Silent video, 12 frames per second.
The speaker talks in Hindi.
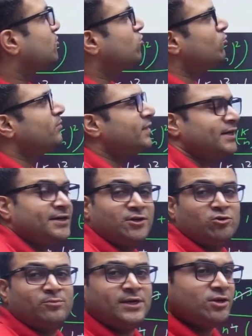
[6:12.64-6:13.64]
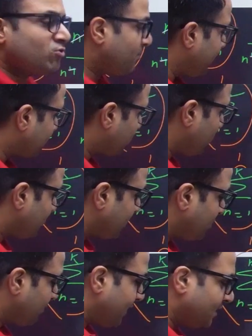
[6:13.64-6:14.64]
न्यूमिनेटर डिनोमिनेटर को आप एक्स स्क्वेयर से
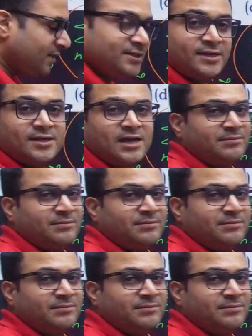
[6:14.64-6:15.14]
डिवाइड करिए क्या बन